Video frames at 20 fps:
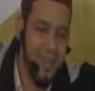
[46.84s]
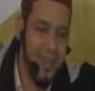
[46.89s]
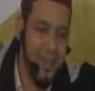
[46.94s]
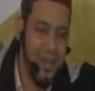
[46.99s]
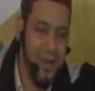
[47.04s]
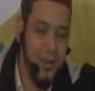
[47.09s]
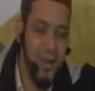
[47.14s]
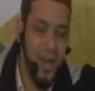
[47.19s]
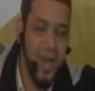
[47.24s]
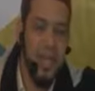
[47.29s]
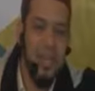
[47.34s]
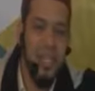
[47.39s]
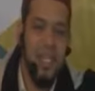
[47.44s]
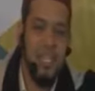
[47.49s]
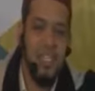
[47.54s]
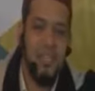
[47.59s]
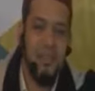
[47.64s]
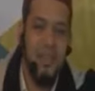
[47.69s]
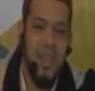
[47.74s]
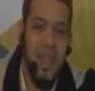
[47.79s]
وأن
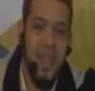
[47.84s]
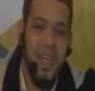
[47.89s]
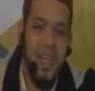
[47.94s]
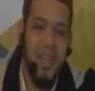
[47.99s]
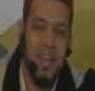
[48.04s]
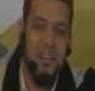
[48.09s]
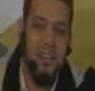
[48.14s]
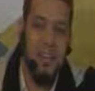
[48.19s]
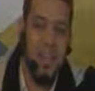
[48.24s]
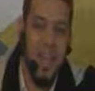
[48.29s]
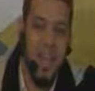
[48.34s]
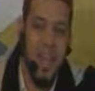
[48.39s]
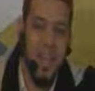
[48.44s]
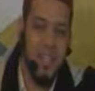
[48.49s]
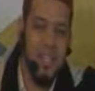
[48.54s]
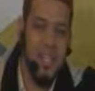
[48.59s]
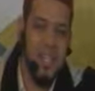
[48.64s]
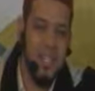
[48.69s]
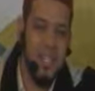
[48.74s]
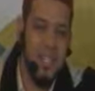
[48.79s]
يجمعنا
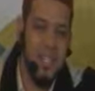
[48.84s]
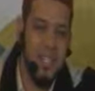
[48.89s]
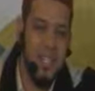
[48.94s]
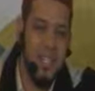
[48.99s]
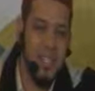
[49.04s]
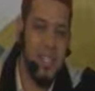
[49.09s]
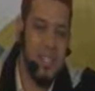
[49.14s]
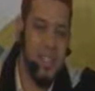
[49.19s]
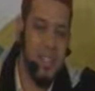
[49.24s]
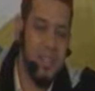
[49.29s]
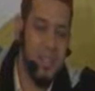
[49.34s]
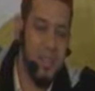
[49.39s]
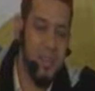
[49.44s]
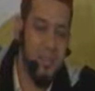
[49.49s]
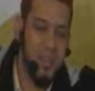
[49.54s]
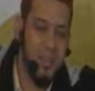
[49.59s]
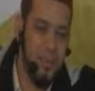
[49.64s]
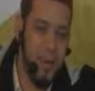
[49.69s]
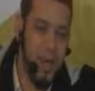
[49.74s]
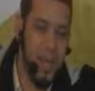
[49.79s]
بهذه الجلسة
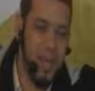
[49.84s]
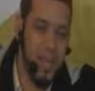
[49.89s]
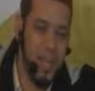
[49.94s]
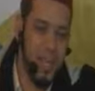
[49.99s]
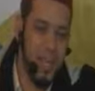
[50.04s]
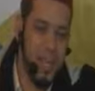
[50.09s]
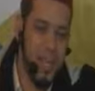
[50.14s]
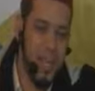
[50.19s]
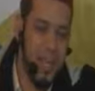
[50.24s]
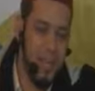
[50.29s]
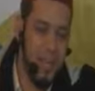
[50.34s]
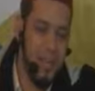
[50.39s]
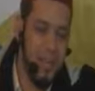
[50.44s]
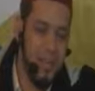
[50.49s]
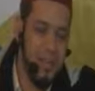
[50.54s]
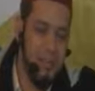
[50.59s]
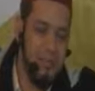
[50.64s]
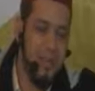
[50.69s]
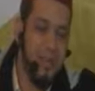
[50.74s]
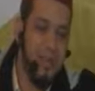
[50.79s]
المباركة
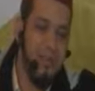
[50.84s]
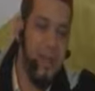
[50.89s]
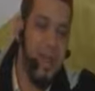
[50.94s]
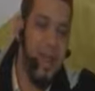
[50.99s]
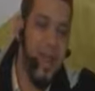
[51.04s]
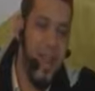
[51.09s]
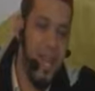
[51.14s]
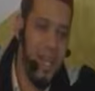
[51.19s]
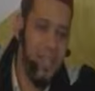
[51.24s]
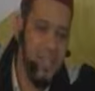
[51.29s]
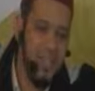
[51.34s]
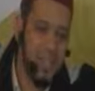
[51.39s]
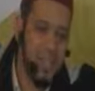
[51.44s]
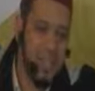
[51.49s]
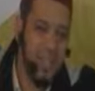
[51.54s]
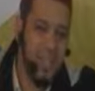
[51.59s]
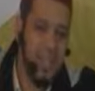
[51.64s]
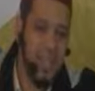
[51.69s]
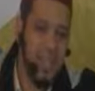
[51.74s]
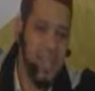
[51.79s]
في مقعد
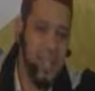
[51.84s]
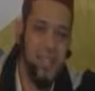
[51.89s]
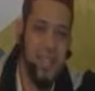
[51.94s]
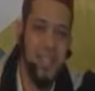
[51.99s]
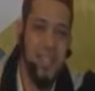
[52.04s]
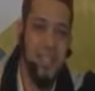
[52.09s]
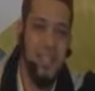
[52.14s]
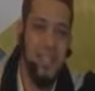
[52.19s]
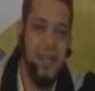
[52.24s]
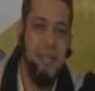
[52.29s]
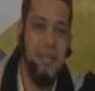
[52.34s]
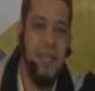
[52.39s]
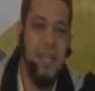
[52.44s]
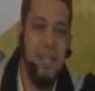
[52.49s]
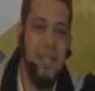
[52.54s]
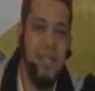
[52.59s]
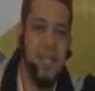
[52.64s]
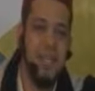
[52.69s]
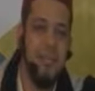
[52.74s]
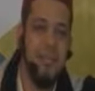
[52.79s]
صدق عند
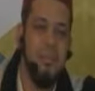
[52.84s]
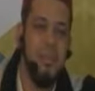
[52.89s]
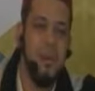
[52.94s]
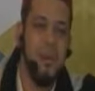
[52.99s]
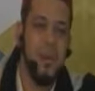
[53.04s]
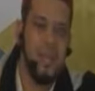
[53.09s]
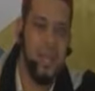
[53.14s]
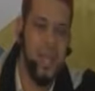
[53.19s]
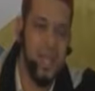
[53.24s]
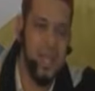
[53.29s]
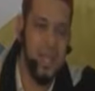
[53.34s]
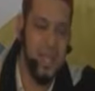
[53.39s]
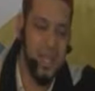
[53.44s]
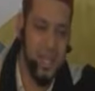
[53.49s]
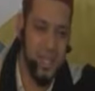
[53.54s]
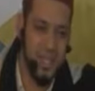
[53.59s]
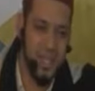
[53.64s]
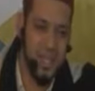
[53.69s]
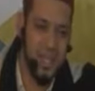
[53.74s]
مليك مقتدر